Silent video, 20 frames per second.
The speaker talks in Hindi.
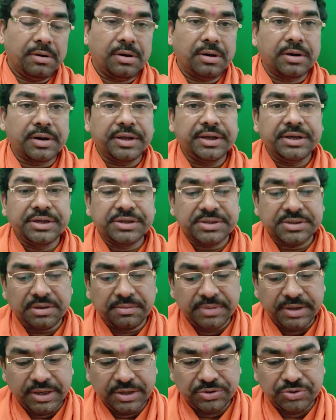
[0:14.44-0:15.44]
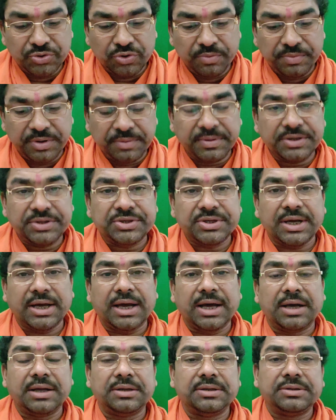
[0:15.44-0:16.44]
और इस समय जो भी बच्चा
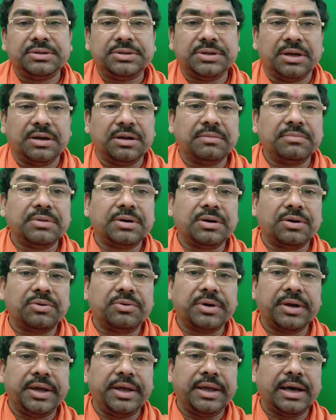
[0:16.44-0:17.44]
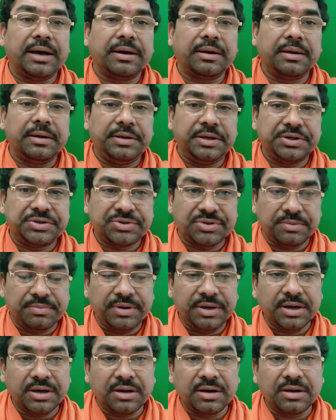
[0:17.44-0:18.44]
जन्म करोगे या इस
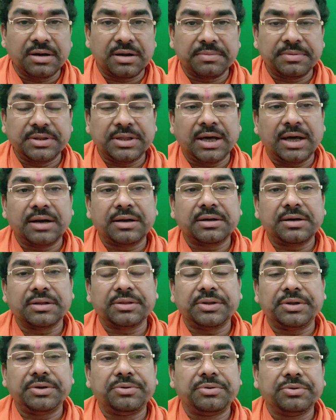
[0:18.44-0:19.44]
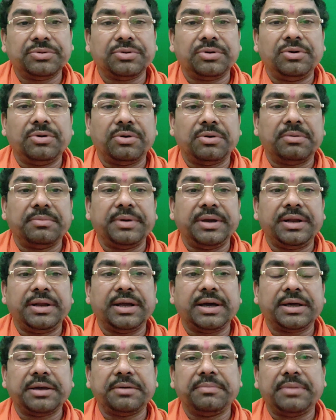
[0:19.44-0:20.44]
समय अगर गर्भधान करते हो तो नौ
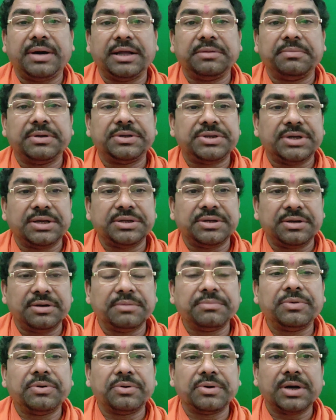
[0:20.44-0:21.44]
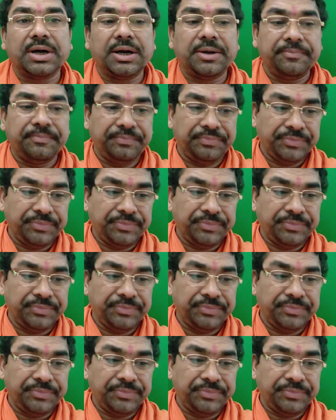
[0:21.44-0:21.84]
महीना के बाद बच्चा जन्म होगा